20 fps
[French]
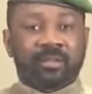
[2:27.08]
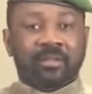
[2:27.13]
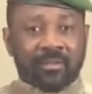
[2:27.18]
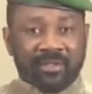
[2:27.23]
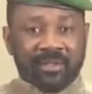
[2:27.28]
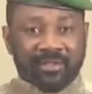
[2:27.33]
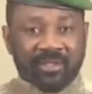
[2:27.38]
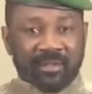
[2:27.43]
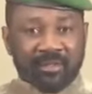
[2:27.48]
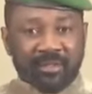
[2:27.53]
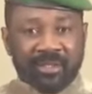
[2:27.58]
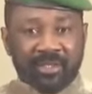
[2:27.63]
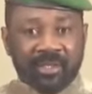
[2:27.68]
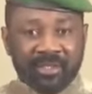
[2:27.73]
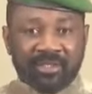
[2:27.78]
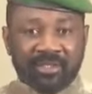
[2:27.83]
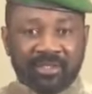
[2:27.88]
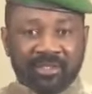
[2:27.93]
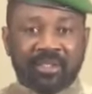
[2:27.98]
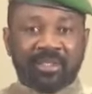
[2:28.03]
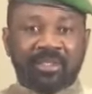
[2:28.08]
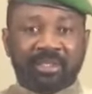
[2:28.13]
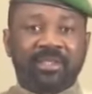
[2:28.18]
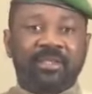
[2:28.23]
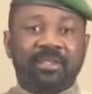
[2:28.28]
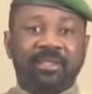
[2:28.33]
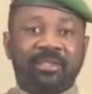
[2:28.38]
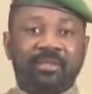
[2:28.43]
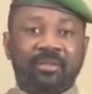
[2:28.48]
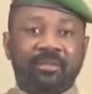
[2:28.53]
Les forces armées et de
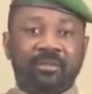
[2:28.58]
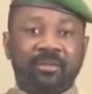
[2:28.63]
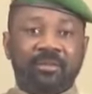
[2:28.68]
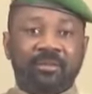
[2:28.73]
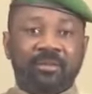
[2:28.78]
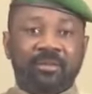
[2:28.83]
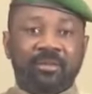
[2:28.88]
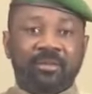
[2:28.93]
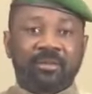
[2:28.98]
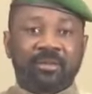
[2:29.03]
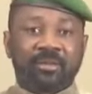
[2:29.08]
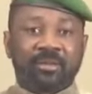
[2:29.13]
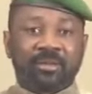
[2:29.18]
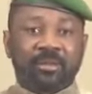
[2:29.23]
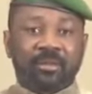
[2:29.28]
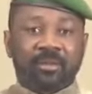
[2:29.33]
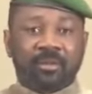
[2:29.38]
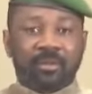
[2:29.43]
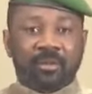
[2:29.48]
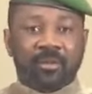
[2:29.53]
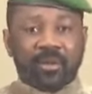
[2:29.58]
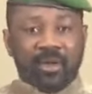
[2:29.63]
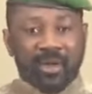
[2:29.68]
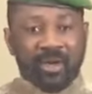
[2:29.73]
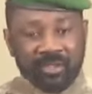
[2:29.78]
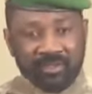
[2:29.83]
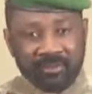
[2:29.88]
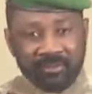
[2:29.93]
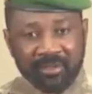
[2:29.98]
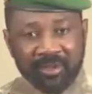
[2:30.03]
sécurité
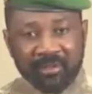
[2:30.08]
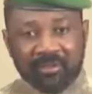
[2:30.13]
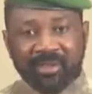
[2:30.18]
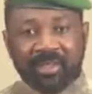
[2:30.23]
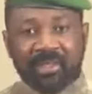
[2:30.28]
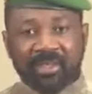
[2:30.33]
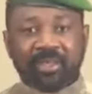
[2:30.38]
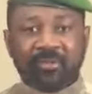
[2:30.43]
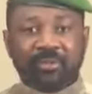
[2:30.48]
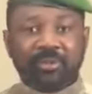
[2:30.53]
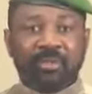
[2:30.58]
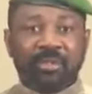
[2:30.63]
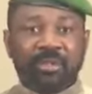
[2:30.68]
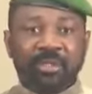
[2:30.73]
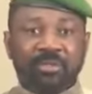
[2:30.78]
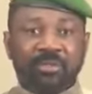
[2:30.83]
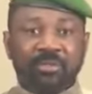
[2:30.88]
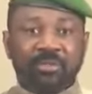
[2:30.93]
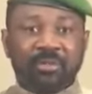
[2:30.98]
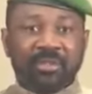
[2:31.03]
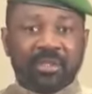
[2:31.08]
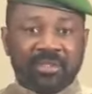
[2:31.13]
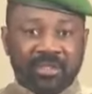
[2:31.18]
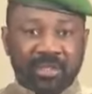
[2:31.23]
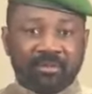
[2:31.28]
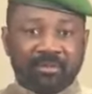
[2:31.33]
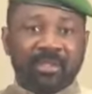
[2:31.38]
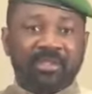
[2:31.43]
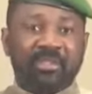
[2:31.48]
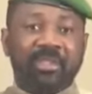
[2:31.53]
ont en effet mené des opérations de
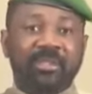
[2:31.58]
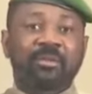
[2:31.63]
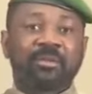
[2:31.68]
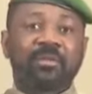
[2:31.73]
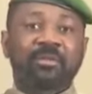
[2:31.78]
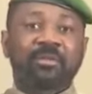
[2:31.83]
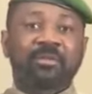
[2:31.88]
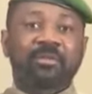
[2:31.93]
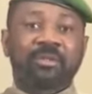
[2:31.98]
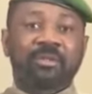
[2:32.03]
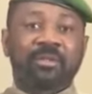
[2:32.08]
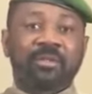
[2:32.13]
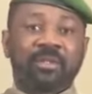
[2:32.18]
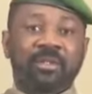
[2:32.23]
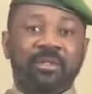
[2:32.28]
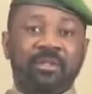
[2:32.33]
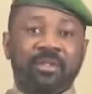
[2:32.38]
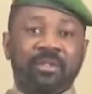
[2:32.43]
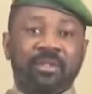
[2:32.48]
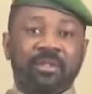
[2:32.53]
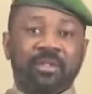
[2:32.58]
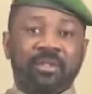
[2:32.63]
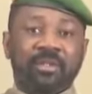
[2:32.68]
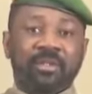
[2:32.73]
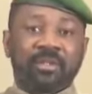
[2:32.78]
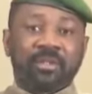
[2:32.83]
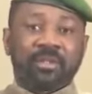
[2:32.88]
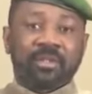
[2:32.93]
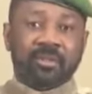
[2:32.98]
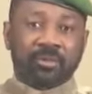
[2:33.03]
stabilisation
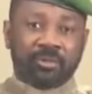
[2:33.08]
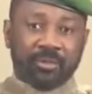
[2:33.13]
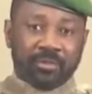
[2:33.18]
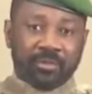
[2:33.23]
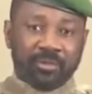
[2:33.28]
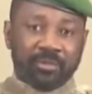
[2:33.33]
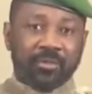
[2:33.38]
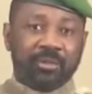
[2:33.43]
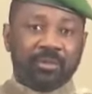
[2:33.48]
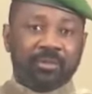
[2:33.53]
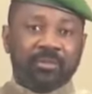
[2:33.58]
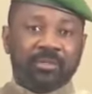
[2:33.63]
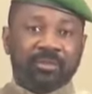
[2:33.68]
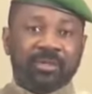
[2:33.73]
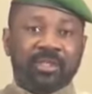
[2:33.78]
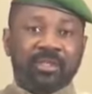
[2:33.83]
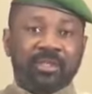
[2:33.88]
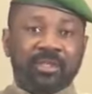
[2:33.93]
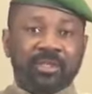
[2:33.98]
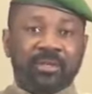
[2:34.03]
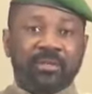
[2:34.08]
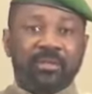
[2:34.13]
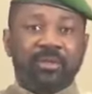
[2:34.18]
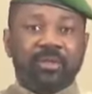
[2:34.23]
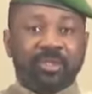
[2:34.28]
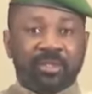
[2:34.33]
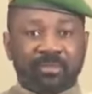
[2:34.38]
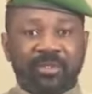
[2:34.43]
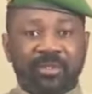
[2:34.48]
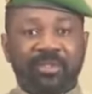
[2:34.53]
et de reconstruction dans les
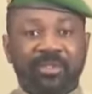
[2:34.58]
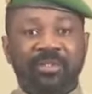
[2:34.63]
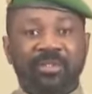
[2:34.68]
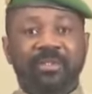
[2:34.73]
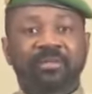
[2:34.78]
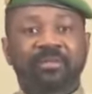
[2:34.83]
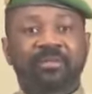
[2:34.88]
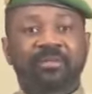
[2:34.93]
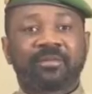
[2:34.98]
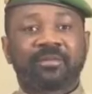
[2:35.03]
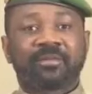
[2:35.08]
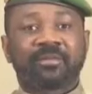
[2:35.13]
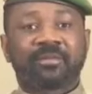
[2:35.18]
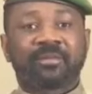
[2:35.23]
régions reprises,